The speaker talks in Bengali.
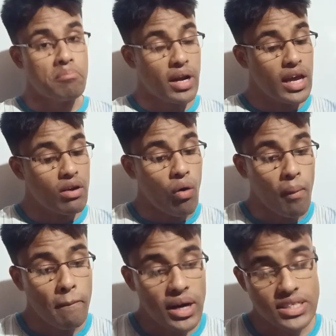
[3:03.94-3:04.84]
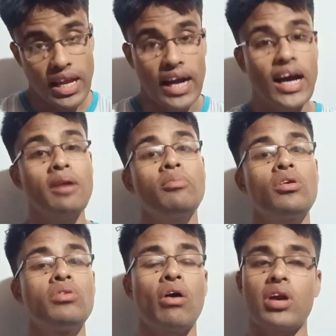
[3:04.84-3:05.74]
মানে অভ্যাস থাকার
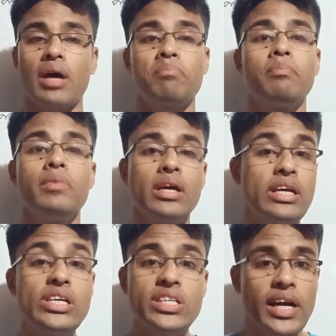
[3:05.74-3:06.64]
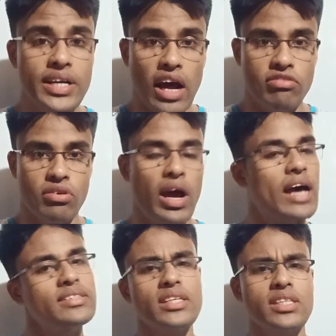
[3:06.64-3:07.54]
পরেও নেওয়াটা ইনিশিয়ালি টাফ হয়
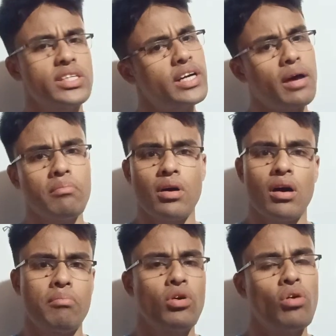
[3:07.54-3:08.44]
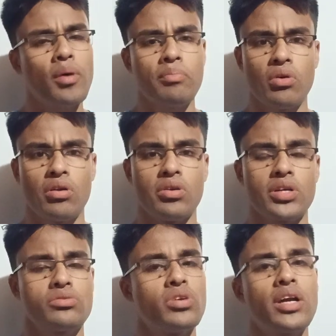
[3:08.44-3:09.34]
আস্তে আস্তে সেটা কপ আপ করে
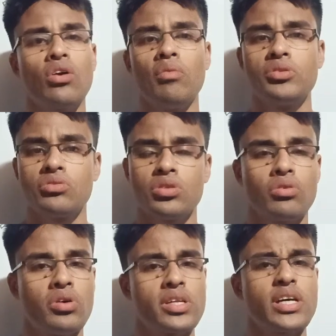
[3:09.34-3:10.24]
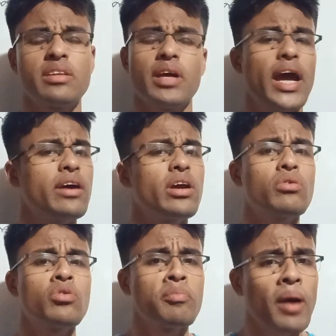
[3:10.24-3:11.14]
ওঠে স্টুডেন্টরা অভিযোজিত হয়ে যায় এইটা
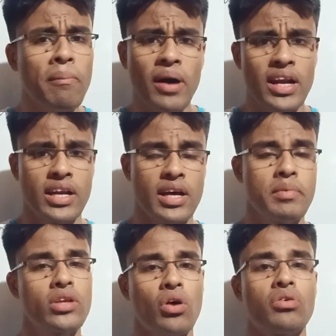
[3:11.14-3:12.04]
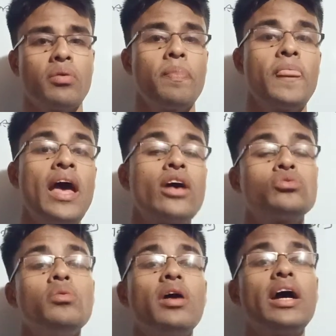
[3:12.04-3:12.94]
কোনো ব্যাপারই না তখন সো